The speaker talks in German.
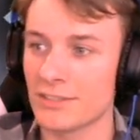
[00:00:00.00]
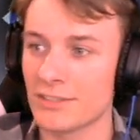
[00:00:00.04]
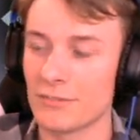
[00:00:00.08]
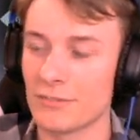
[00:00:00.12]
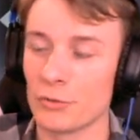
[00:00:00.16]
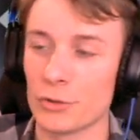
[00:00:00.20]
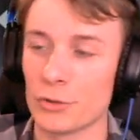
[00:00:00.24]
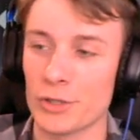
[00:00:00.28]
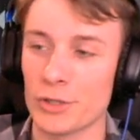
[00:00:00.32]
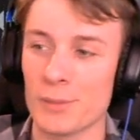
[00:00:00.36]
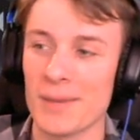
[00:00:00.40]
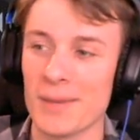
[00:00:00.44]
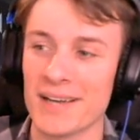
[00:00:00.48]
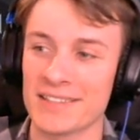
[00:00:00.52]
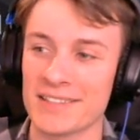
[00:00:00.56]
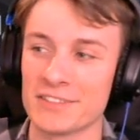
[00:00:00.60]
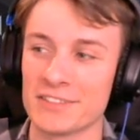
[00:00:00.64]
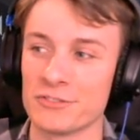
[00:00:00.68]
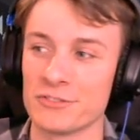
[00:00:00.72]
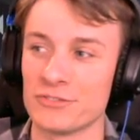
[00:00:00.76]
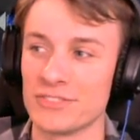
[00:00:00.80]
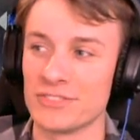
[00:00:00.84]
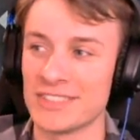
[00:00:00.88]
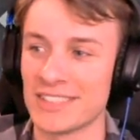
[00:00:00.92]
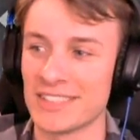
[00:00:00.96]

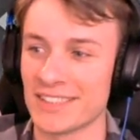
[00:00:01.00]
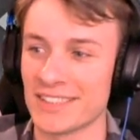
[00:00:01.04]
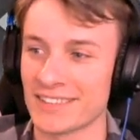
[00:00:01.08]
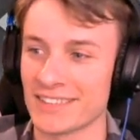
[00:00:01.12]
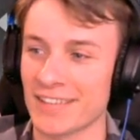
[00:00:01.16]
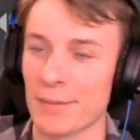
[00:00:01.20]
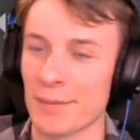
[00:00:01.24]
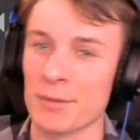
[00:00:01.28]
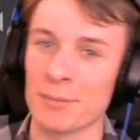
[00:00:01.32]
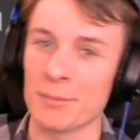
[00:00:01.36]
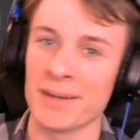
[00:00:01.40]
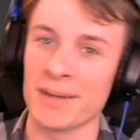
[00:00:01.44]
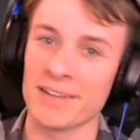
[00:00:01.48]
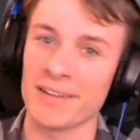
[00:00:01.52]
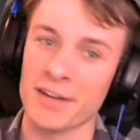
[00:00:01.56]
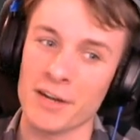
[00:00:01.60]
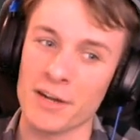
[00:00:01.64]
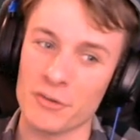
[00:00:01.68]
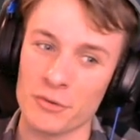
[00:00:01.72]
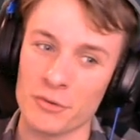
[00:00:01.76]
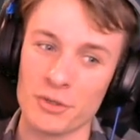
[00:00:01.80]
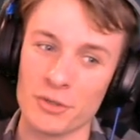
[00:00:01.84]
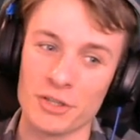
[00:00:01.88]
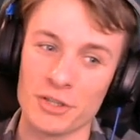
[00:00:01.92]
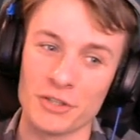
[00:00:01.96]
Wohlgemerkt wir, damit meint er
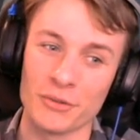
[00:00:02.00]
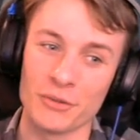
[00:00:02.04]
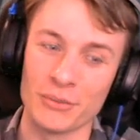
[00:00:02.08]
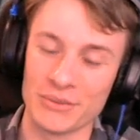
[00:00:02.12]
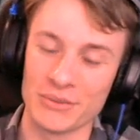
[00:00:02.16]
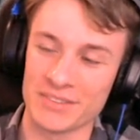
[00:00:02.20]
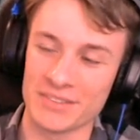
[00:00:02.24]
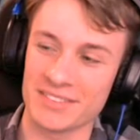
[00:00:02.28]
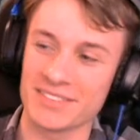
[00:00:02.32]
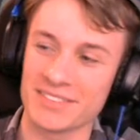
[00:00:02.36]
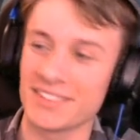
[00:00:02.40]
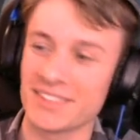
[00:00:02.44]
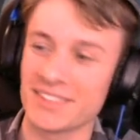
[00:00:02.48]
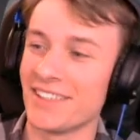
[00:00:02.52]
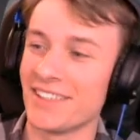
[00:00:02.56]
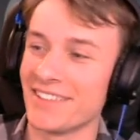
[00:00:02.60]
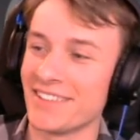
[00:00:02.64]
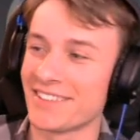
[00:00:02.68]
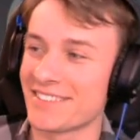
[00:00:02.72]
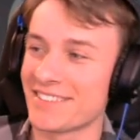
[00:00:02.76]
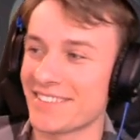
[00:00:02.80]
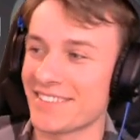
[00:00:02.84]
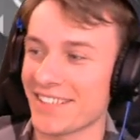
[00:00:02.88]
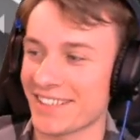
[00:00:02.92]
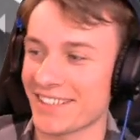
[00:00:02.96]
natürlich uns,
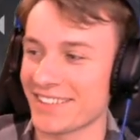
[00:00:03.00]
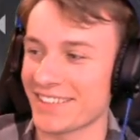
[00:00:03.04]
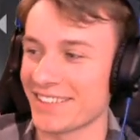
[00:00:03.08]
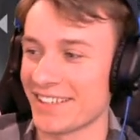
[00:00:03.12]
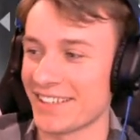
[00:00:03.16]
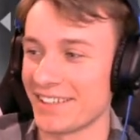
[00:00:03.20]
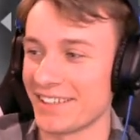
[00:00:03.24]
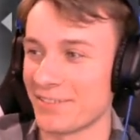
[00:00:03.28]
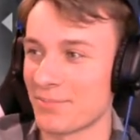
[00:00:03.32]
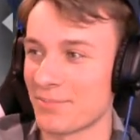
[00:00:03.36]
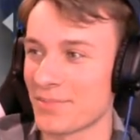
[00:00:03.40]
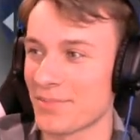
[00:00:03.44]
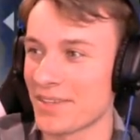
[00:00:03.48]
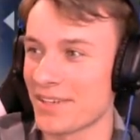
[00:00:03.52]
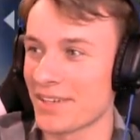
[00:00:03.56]
sehr klar.